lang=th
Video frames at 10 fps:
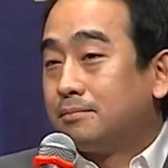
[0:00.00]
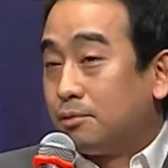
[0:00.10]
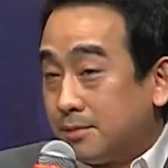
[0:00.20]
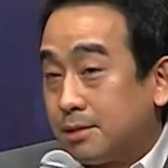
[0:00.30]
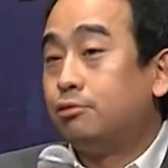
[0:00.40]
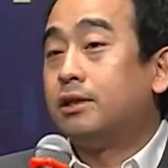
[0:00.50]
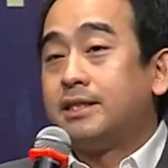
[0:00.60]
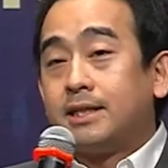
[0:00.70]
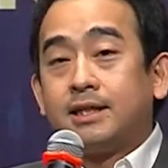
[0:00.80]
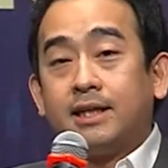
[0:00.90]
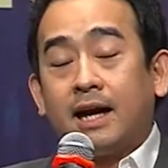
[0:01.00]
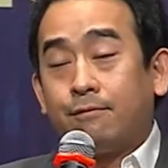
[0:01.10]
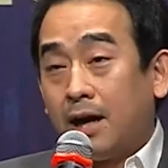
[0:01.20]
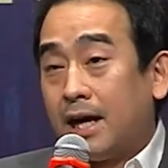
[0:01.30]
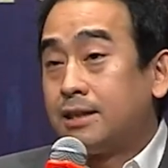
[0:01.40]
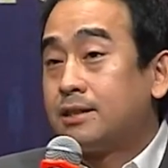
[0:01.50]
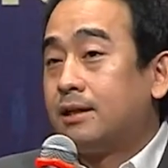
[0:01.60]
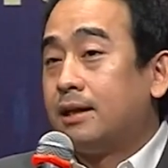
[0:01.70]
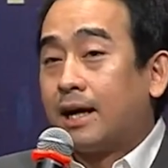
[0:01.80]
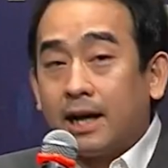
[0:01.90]
ผมจะพูดในสิ่งที่ Advanced
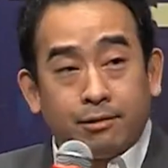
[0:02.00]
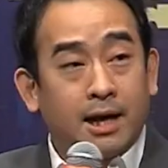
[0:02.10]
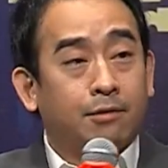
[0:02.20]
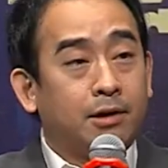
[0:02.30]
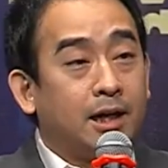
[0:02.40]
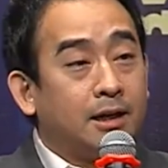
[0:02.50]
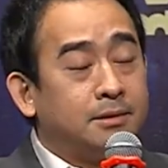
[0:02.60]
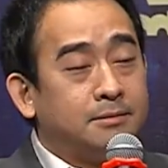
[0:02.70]
และก้าวหน้ากว่านั้น